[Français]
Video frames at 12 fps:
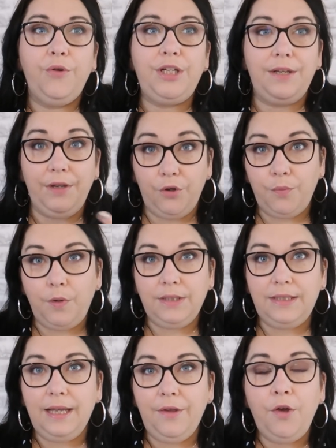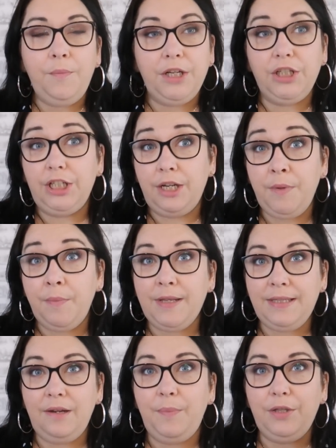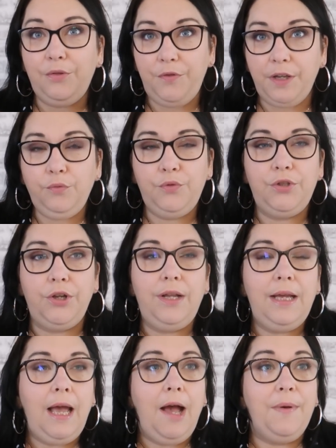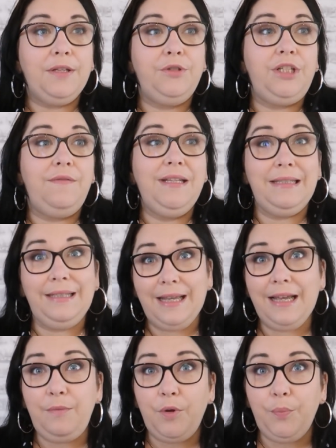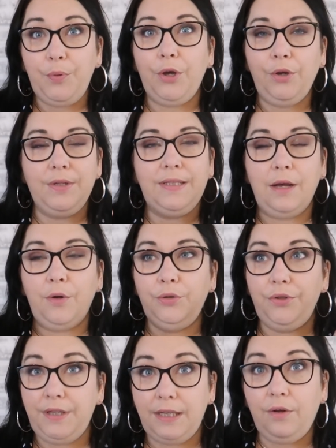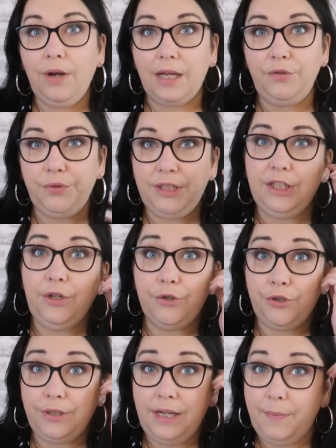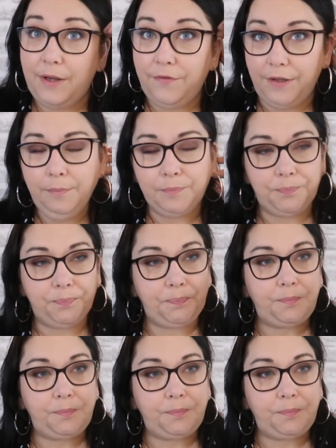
que j'avais commandé d'ailleurs, mais que j'ai jamais passé le pas de faire toute seule parce que j'avais tellement peur que ça redevienne en gratouillis que je ne l'ai pas fait.